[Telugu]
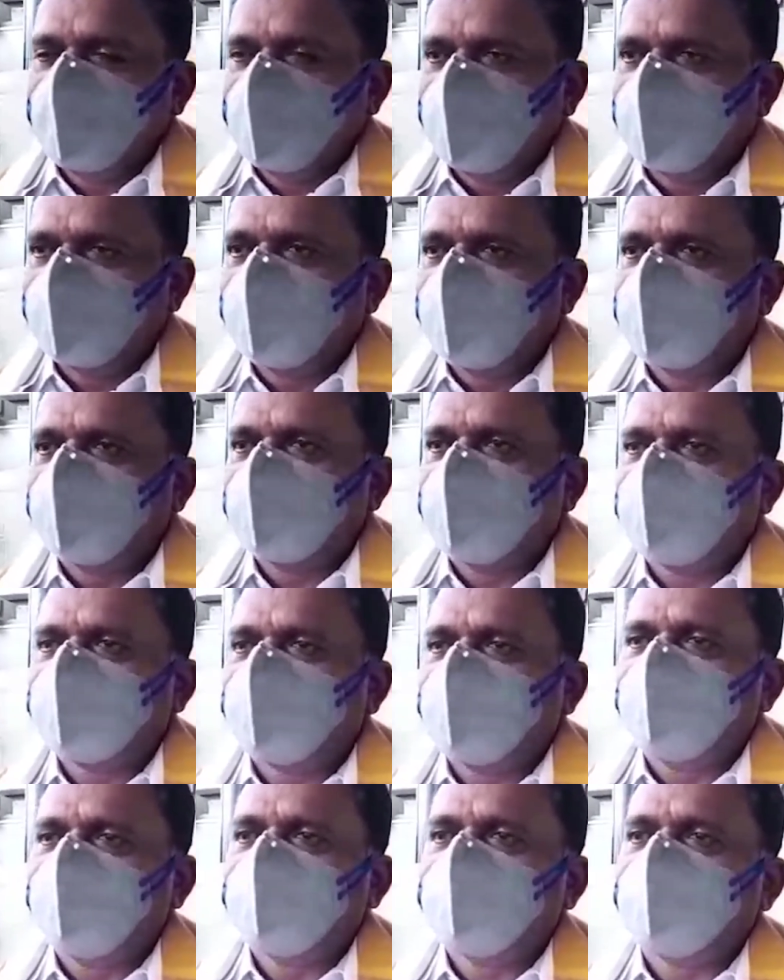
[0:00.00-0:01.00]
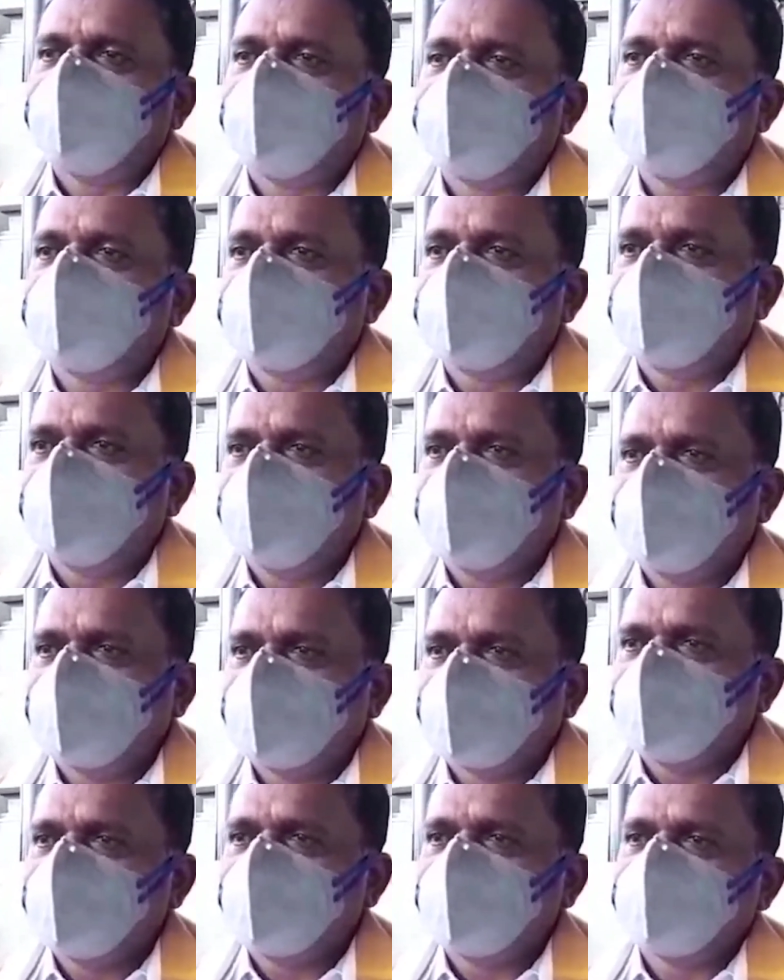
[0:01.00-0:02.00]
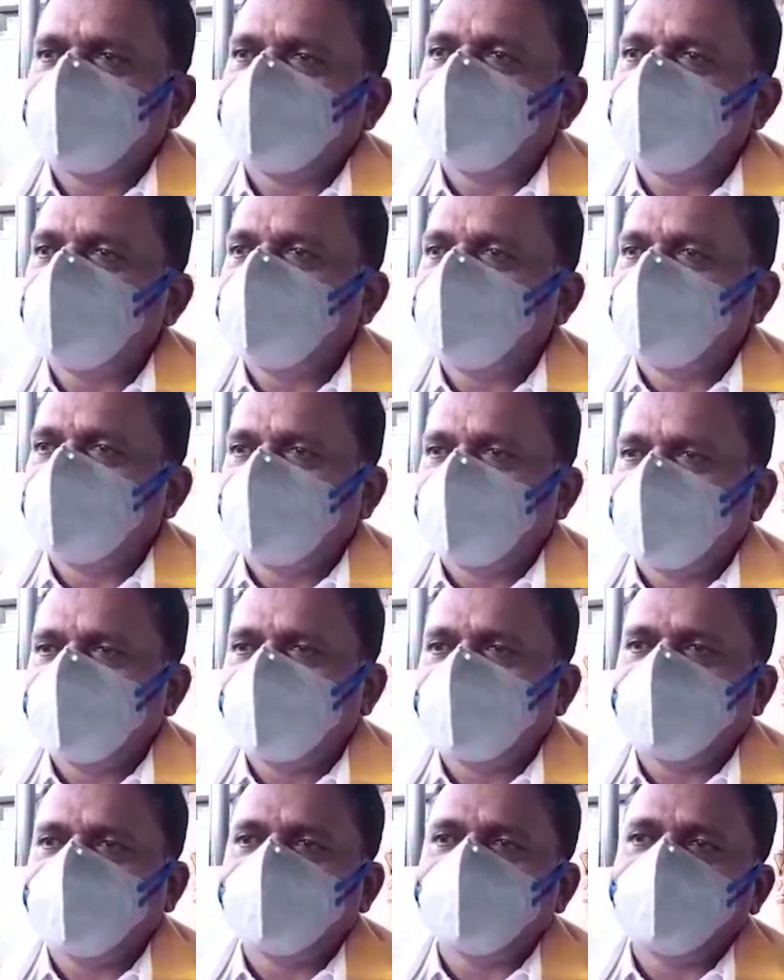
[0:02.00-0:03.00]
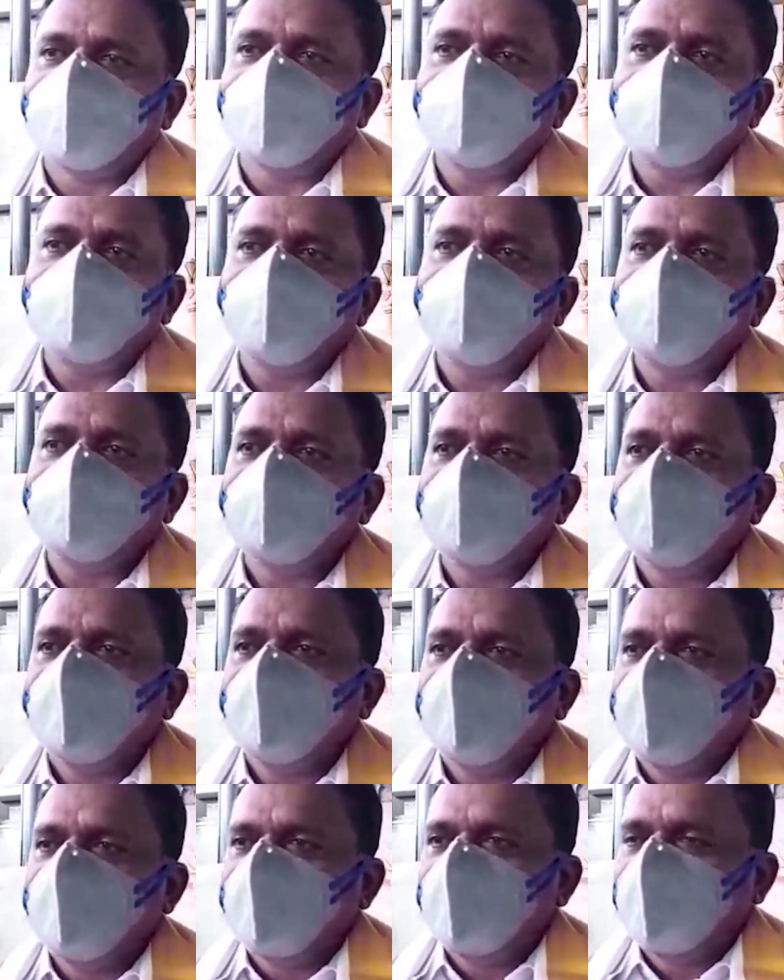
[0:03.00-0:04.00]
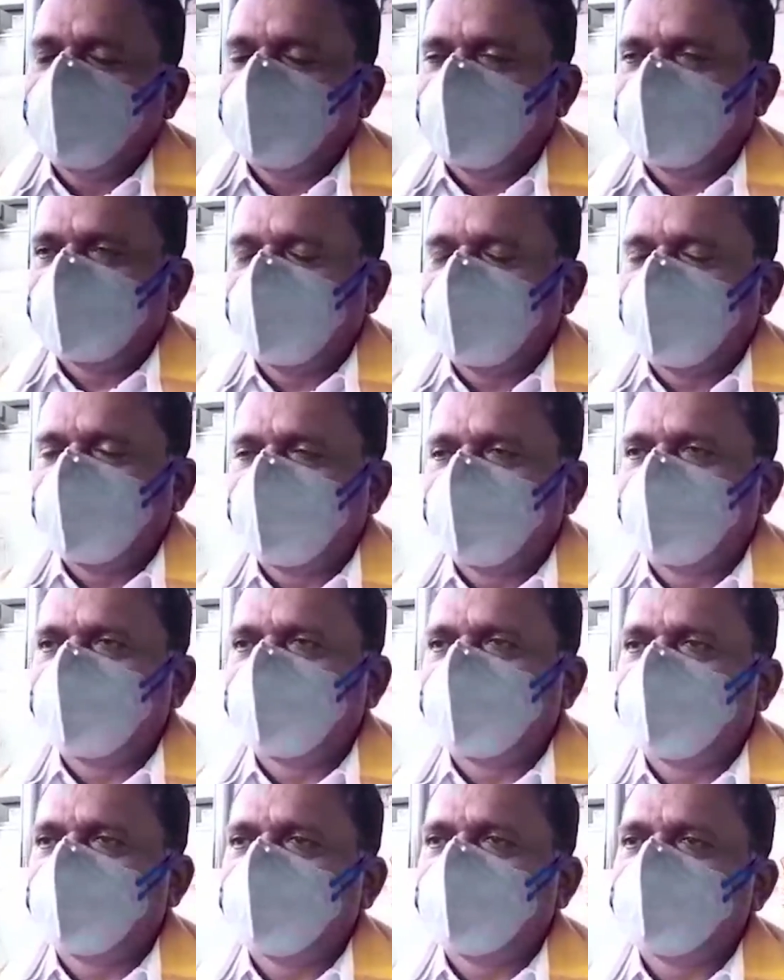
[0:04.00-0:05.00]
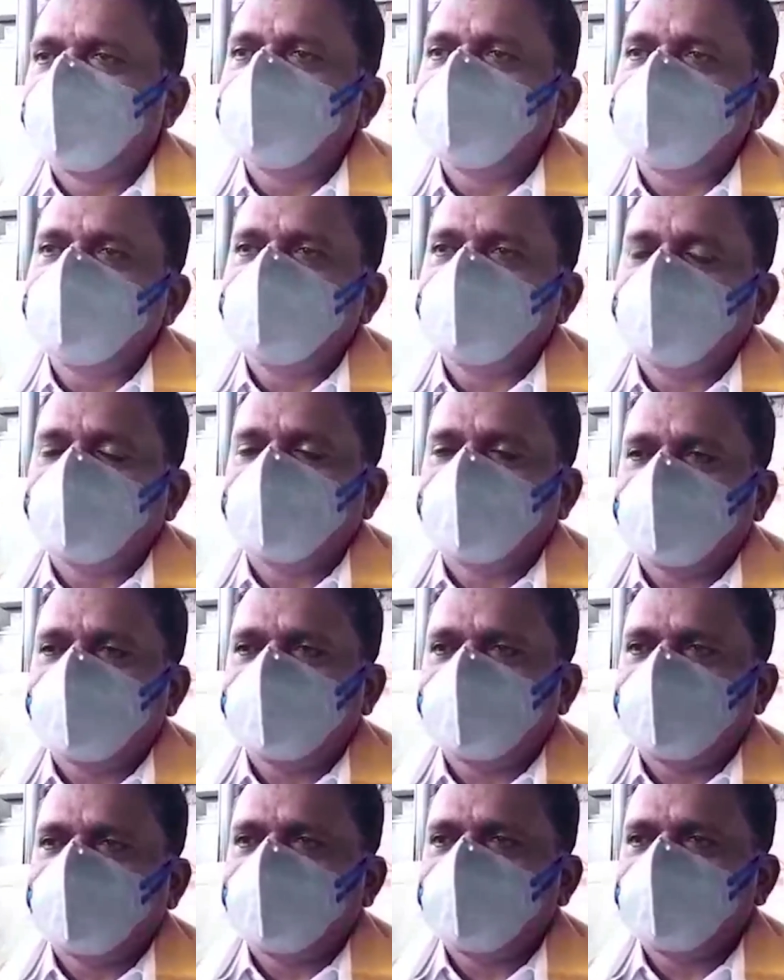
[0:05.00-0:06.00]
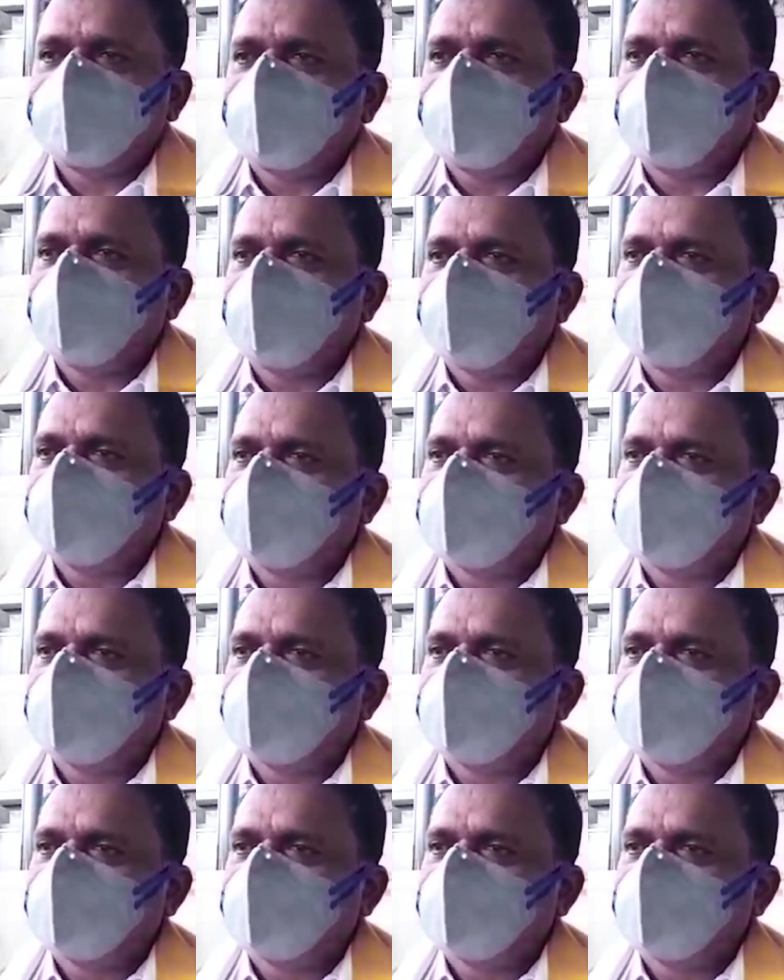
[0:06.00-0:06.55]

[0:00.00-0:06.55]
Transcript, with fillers: ఇప్పుడిప్పుడే మళ్ళీ కొంచెం కొంచెంగా ఇంప్రూవ్ అవుతూ ఉంది భక్తులందరూ కూడాను ఈ అవకాశాన్ని సద్వినియోగం